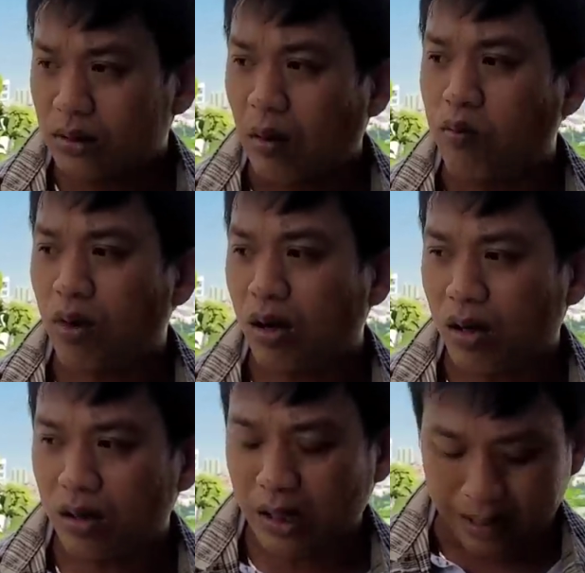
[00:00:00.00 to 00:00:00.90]
không
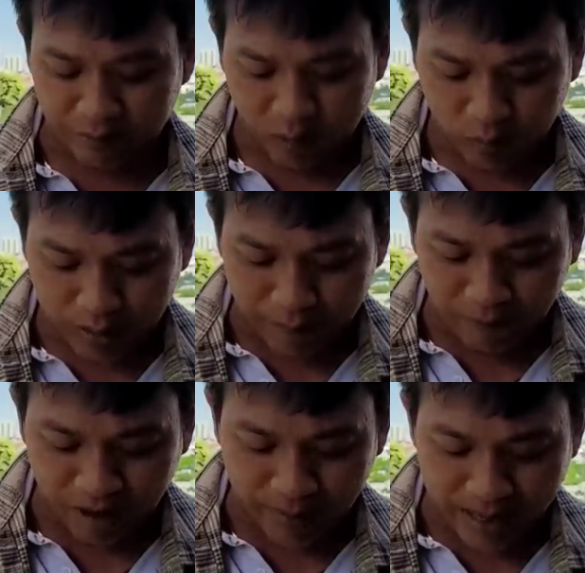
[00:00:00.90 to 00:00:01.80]
có hạnh phúc cho lắm
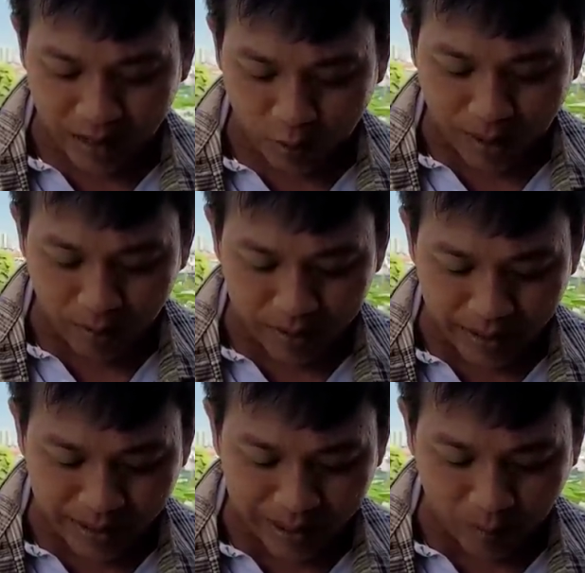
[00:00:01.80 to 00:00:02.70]
và bây giờ cô bác của anh
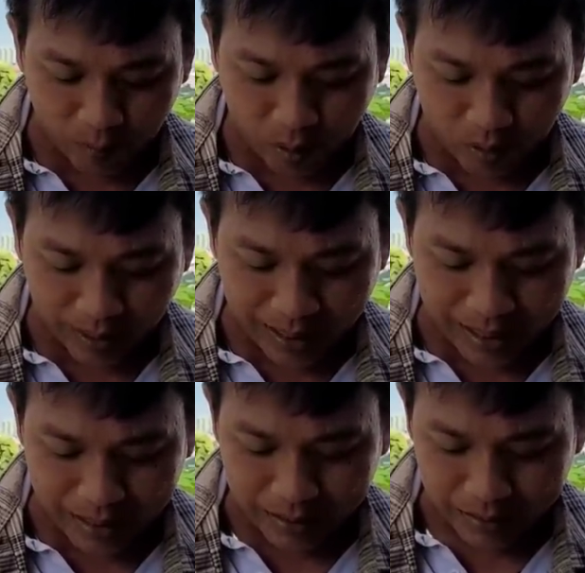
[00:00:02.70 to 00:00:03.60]
chị nghe một đoạn ngắn
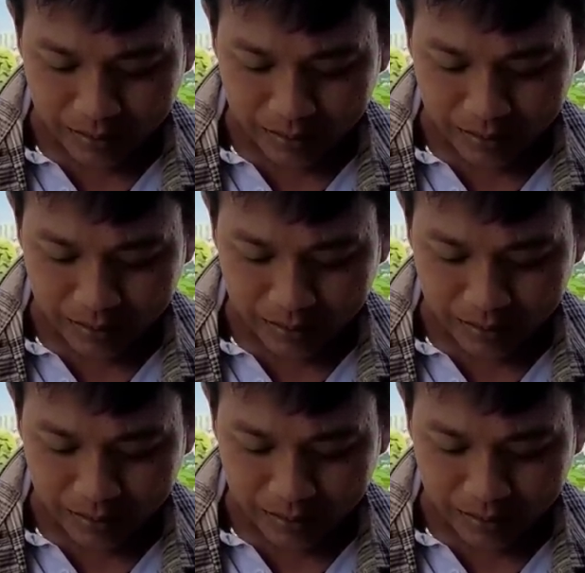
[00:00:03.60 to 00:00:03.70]
ha